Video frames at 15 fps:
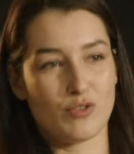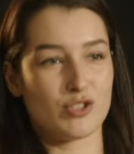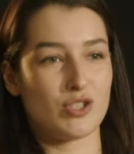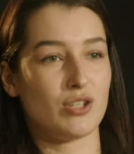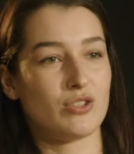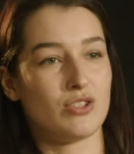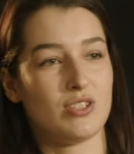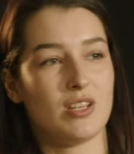
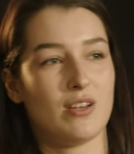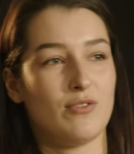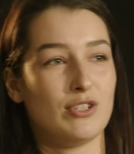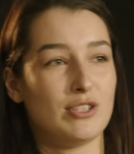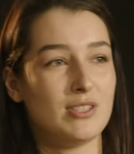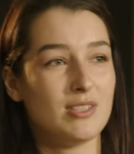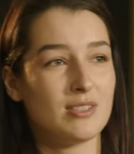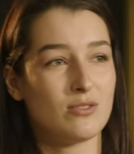уважающийся
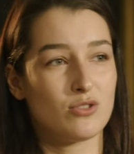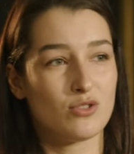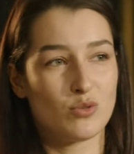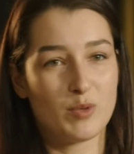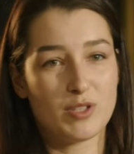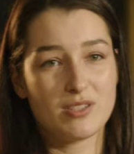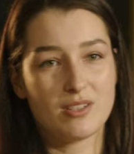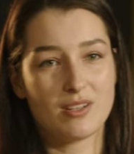флейтист должен
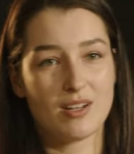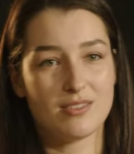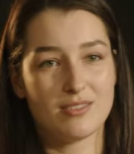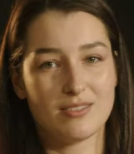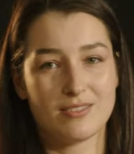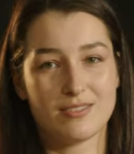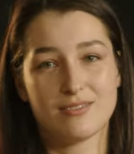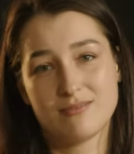уметь
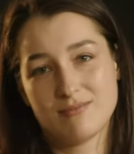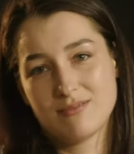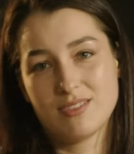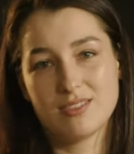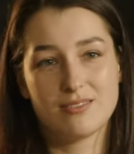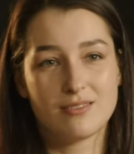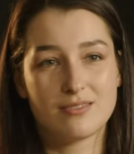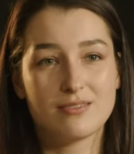играть э,
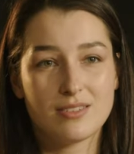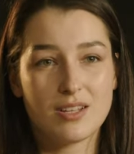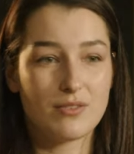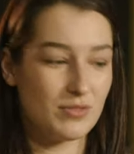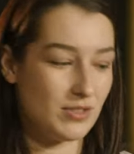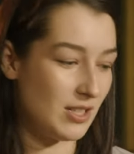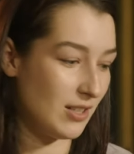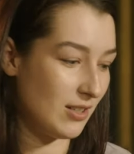э, на
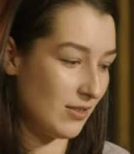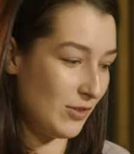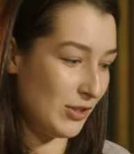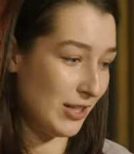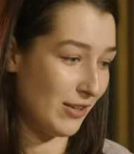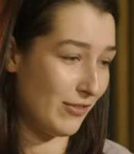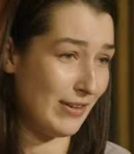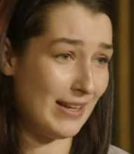всех
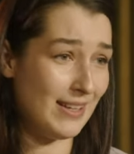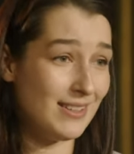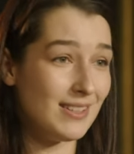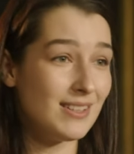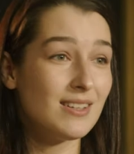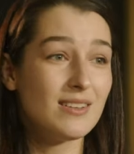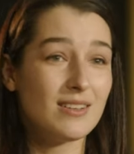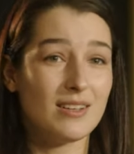видах флейт,
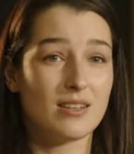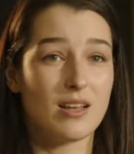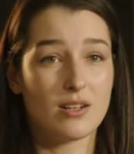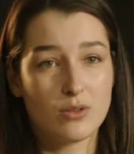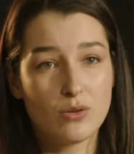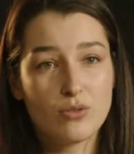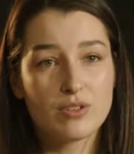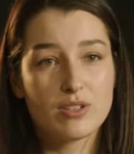и на
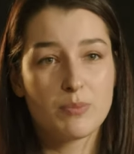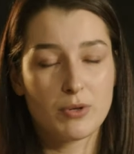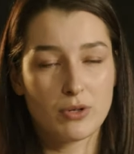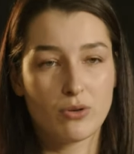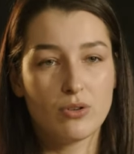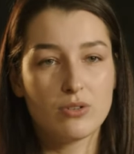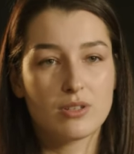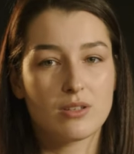альтовой, и на
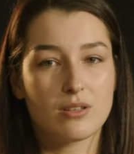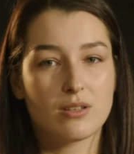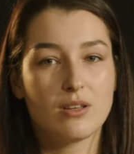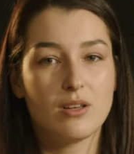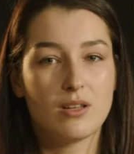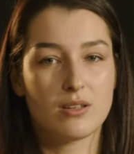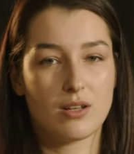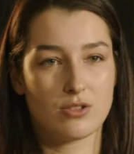пиколке,
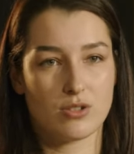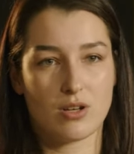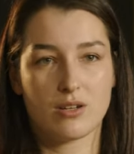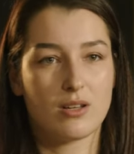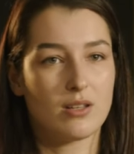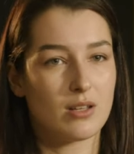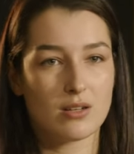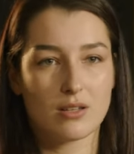так же,
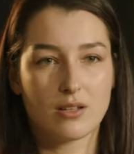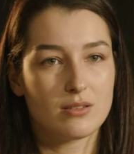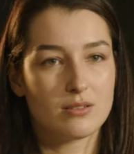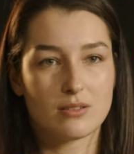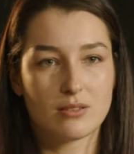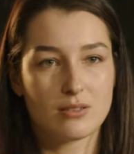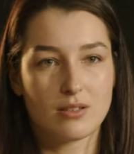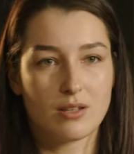как и
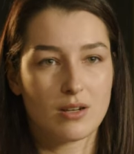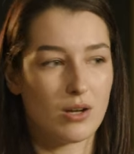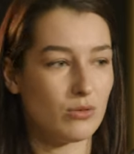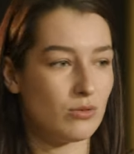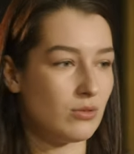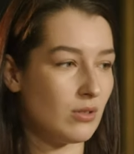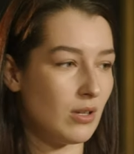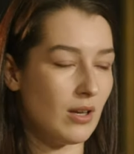кларнеты
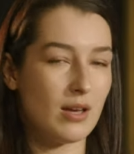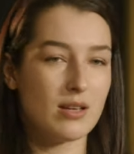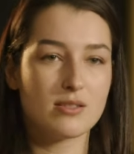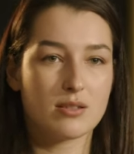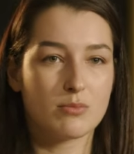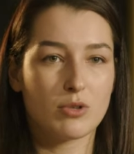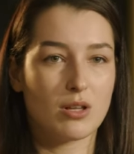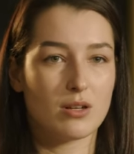играют на
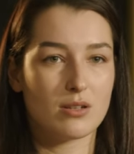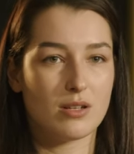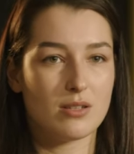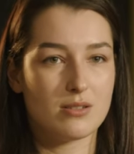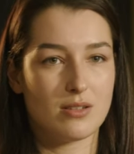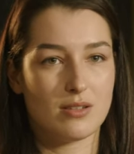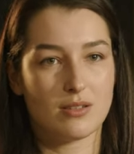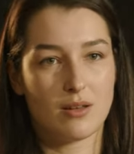эсном
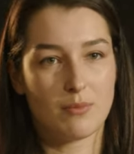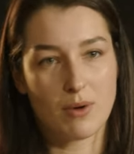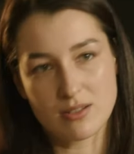кларнете и на